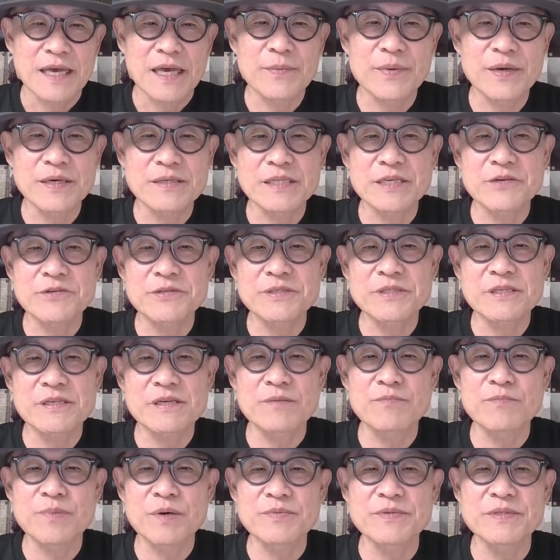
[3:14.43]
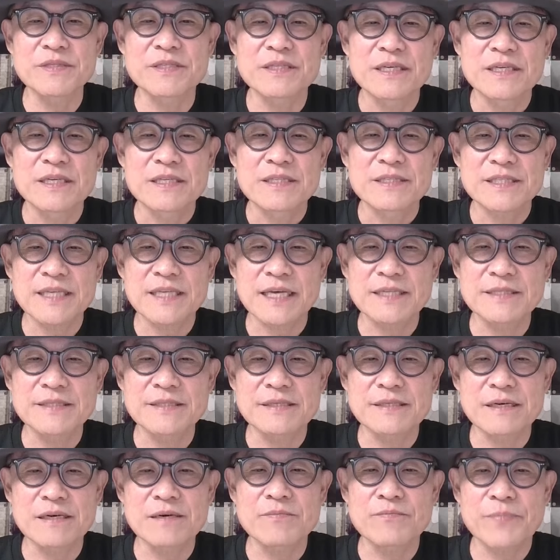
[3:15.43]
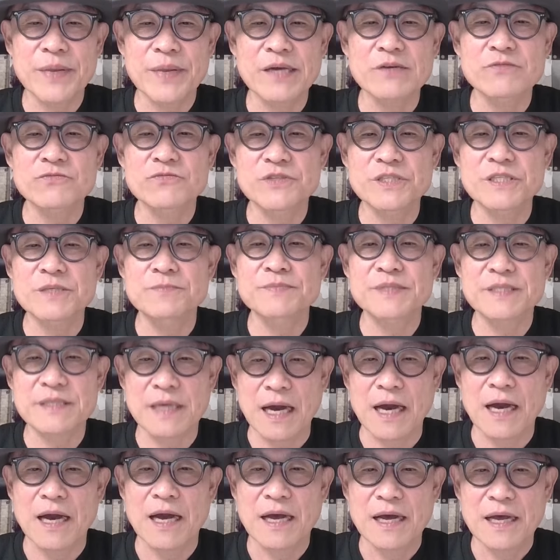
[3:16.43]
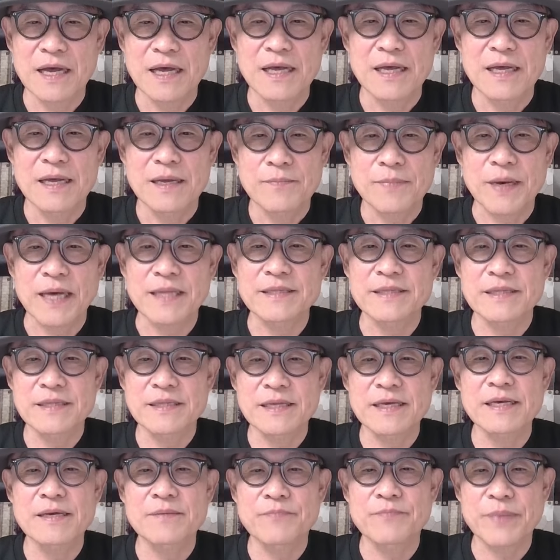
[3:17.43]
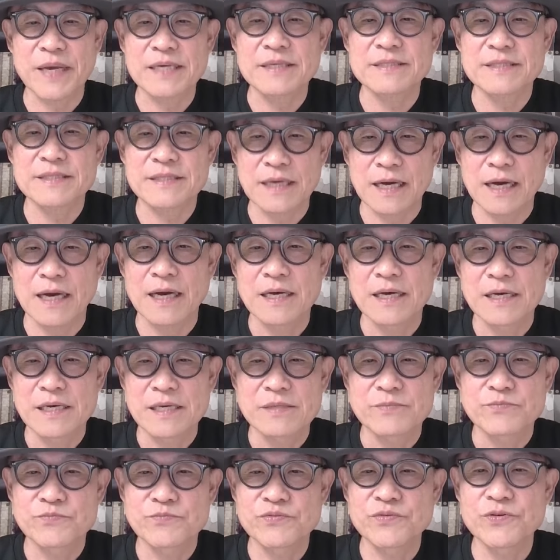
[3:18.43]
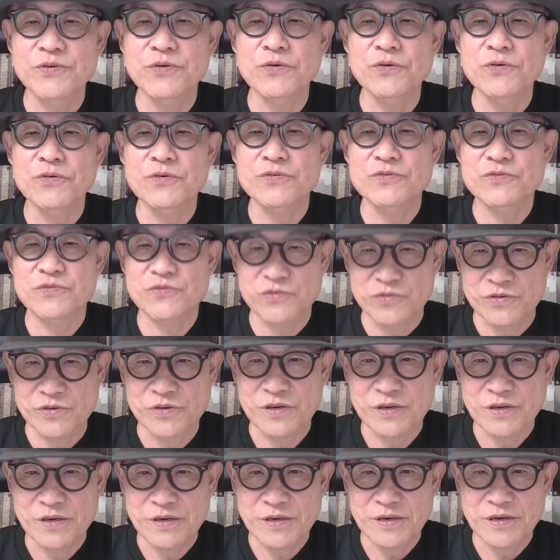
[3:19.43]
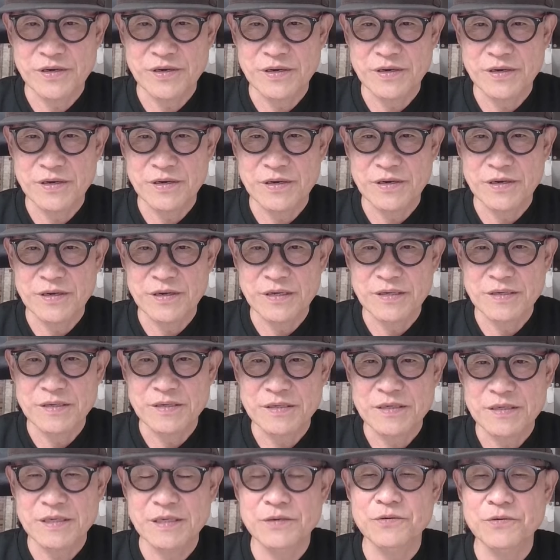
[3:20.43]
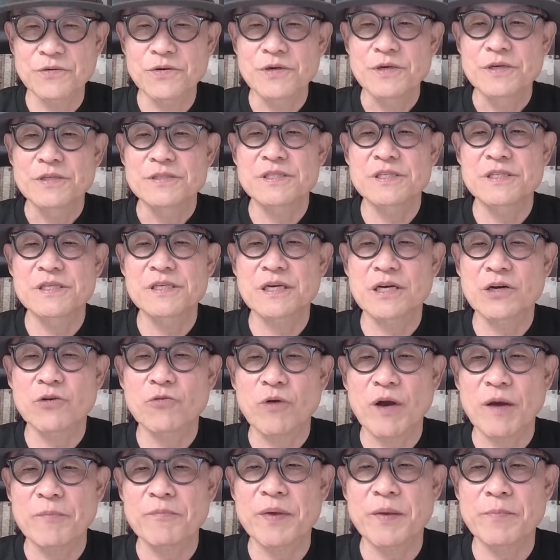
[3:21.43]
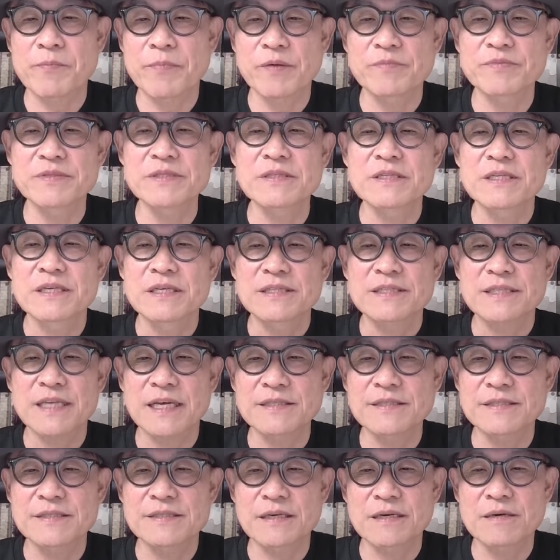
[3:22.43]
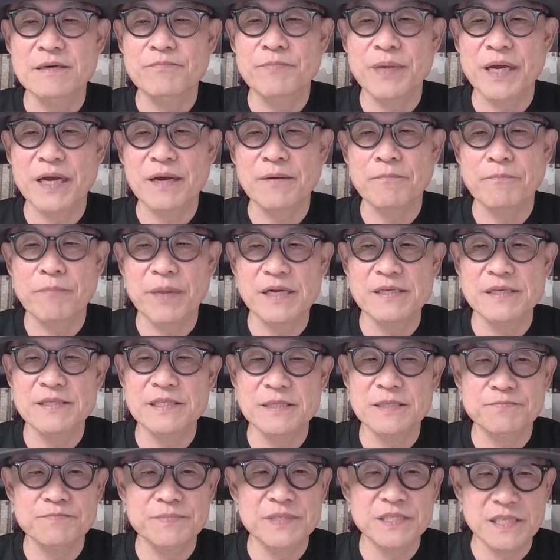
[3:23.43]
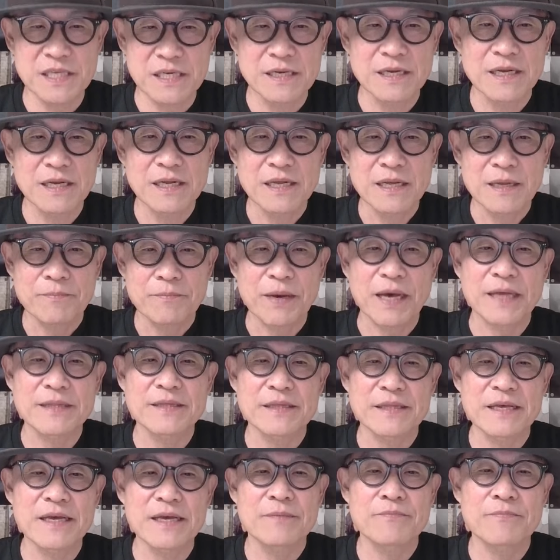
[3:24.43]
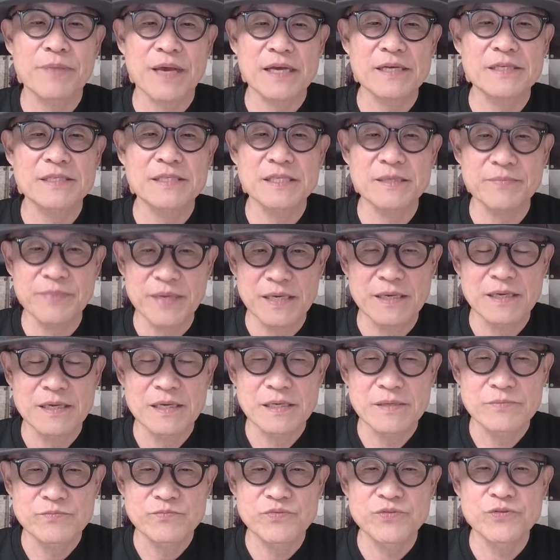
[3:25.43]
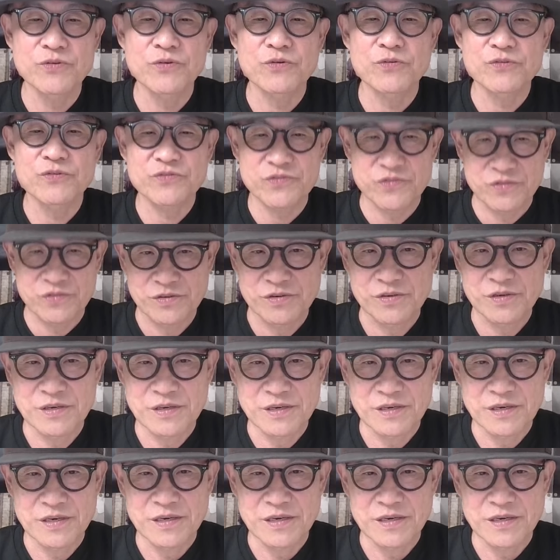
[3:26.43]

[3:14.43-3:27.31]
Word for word: 해병대원 특검법은 찬성 194, 반대 104, 무효 2 그리고 지역화폐법은 찬성 187, 반대 111, 무효 2